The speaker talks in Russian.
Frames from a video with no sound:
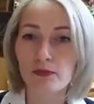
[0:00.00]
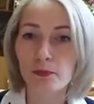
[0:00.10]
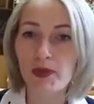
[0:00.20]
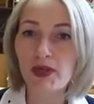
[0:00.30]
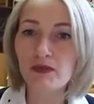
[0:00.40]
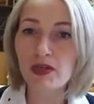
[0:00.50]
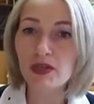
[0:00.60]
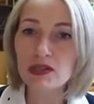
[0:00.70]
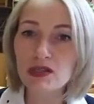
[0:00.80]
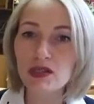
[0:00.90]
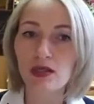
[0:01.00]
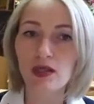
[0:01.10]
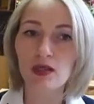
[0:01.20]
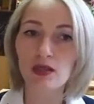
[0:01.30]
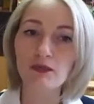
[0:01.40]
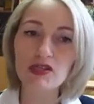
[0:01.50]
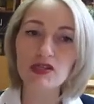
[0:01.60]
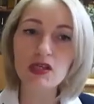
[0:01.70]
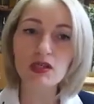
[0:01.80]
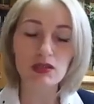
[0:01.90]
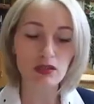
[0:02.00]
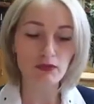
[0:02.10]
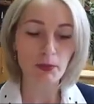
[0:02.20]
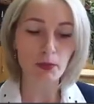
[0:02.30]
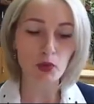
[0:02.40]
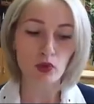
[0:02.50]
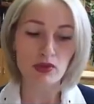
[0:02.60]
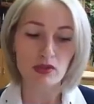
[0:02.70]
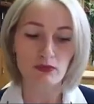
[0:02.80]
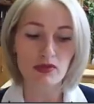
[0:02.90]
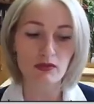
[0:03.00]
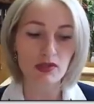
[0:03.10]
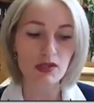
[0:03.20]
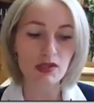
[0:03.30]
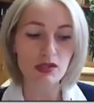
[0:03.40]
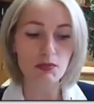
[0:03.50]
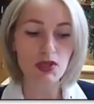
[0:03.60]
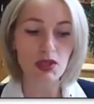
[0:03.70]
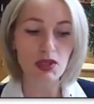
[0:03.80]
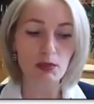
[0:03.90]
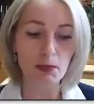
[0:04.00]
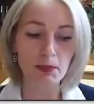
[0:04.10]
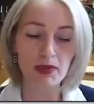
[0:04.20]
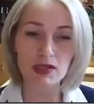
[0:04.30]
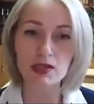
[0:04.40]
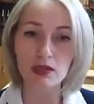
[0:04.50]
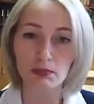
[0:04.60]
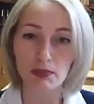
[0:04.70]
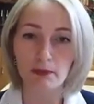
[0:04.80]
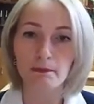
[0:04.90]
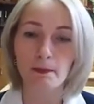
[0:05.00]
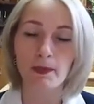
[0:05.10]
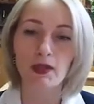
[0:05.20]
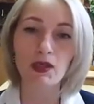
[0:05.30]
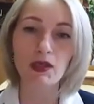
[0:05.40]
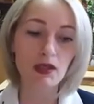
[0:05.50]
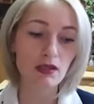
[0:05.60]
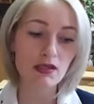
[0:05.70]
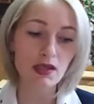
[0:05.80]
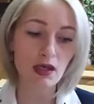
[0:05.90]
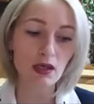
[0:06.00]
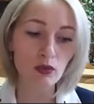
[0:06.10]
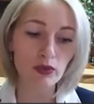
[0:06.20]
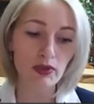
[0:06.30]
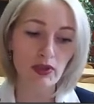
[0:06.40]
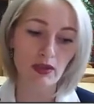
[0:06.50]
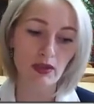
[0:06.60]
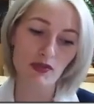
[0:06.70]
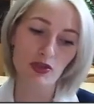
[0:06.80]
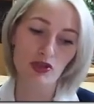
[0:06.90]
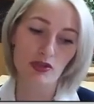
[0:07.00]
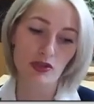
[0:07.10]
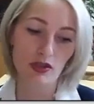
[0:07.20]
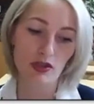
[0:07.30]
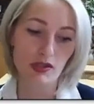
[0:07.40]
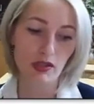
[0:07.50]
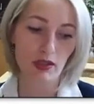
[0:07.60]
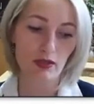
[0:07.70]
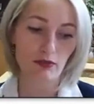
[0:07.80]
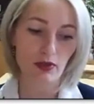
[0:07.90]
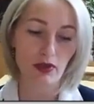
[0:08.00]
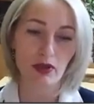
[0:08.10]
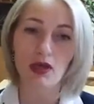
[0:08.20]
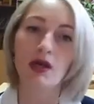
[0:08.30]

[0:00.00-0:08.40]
Появился э, и возник этот вопрос в связи с изменениями парадигмы – и идеологии лингвистических исследований.